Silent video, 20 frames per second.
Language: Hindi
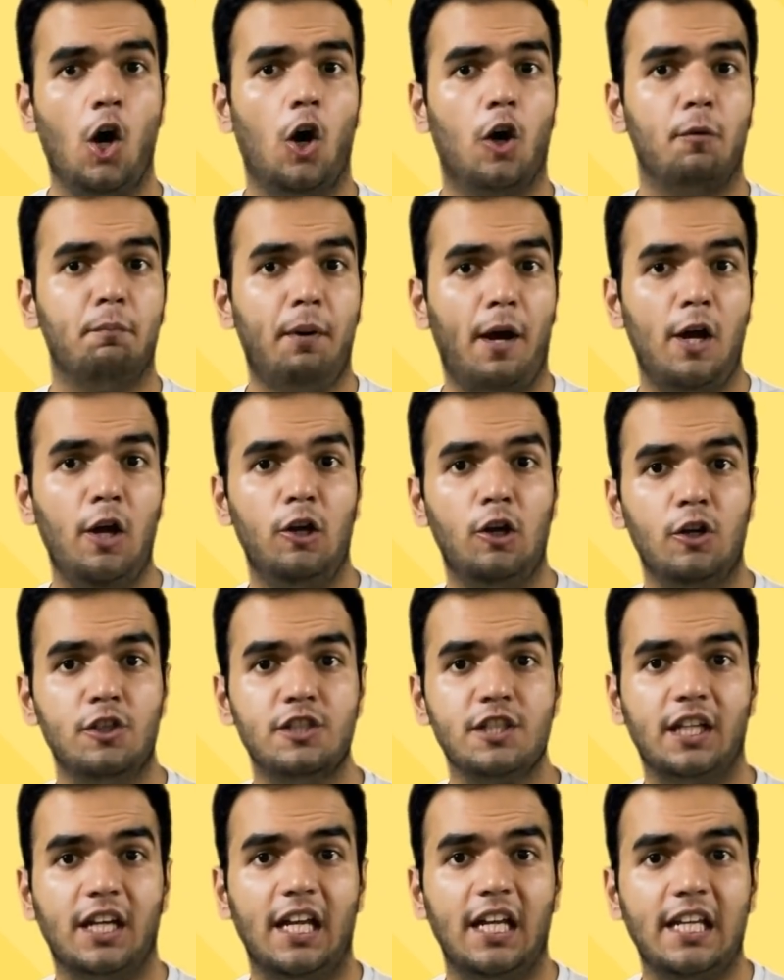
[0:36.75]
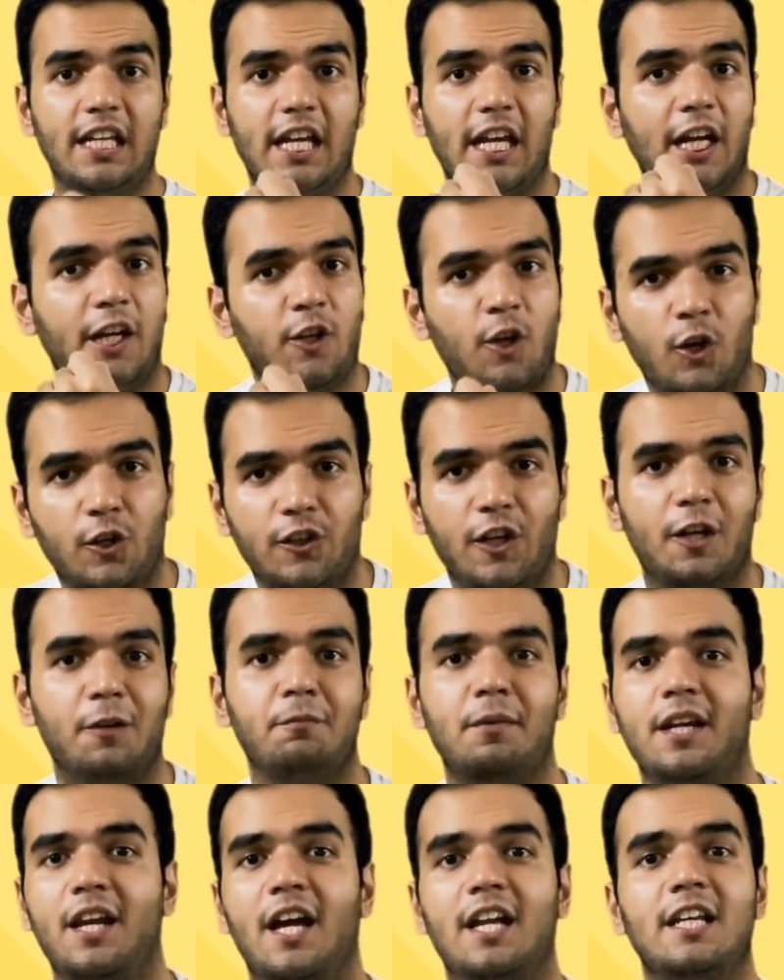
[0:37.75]
और बायोलॉजी के लिए हैं डॉक्टर
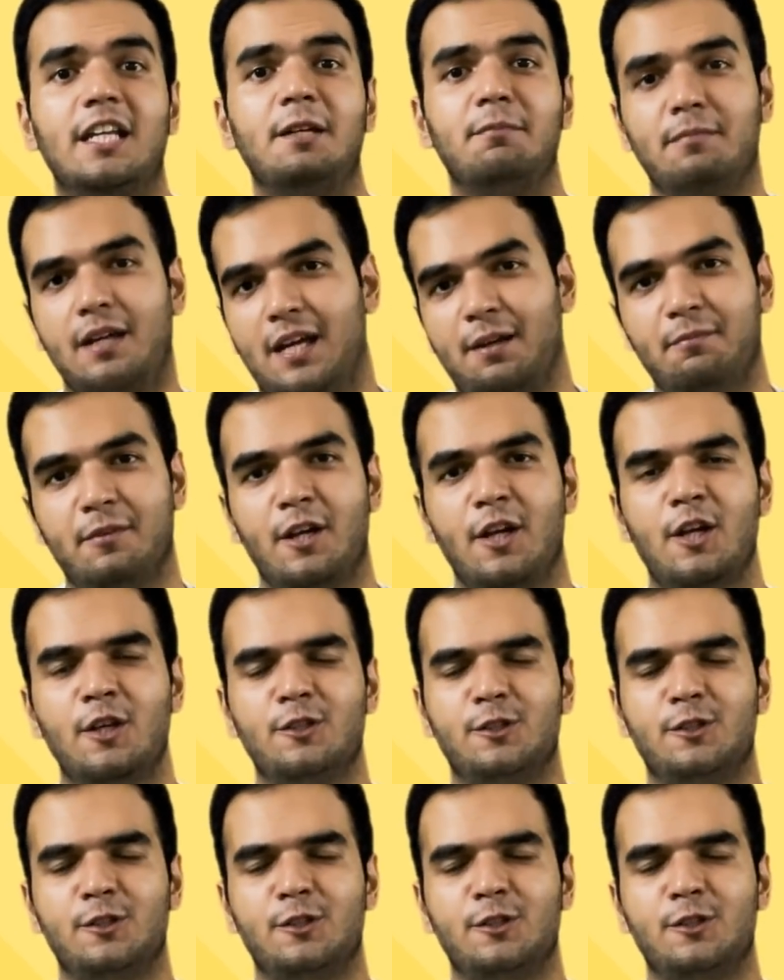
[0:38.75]
मनाली मैम